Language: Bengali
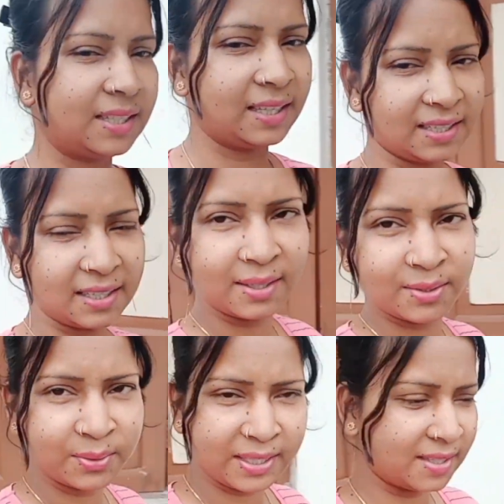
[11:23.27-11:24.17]
নাকি জানে যেগুলো
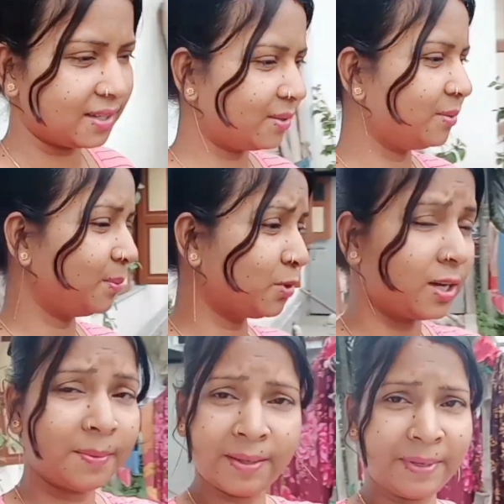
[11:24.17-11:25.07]
শুকিয়েছে সেগুলো তুলবো
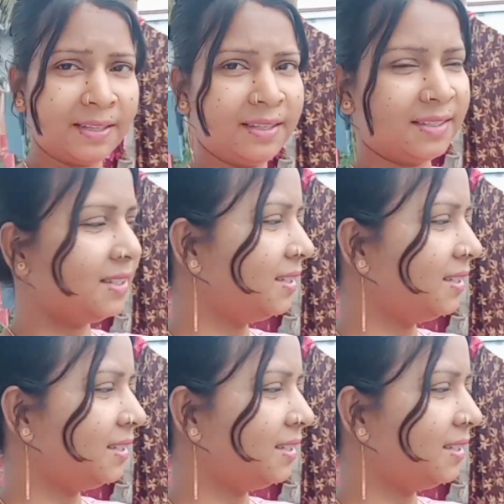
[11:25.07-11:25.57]
সকালবেলায় মেলে দিয়েছি